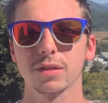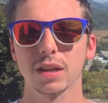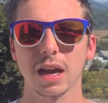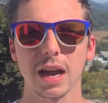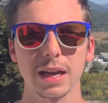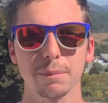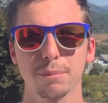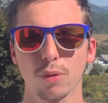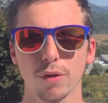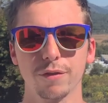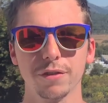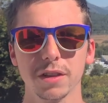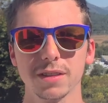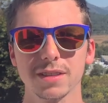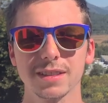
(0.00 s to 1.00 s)
drei
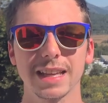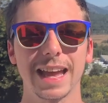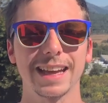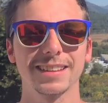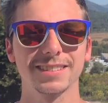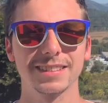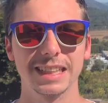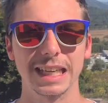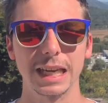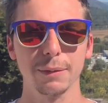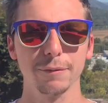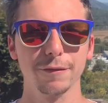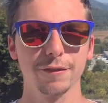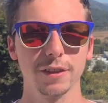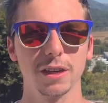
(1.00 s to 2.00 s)
Provinzen
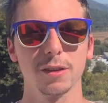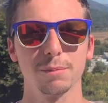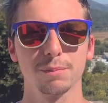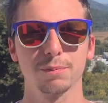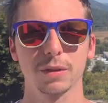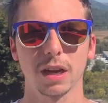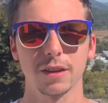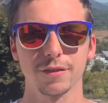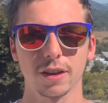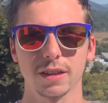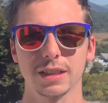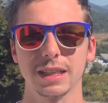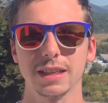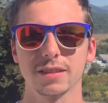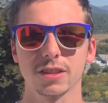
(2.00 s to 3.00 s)
extrem viele
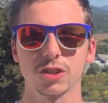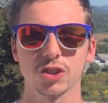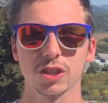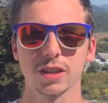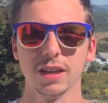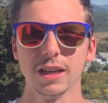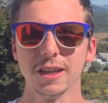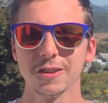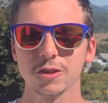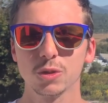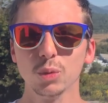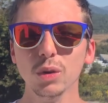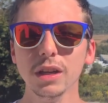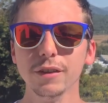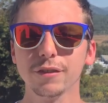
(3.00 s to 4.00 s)
taiwanesische
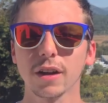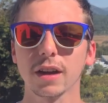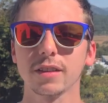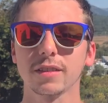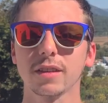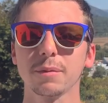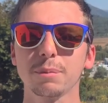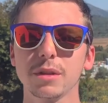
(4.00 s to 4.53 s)
Zulieferer sind,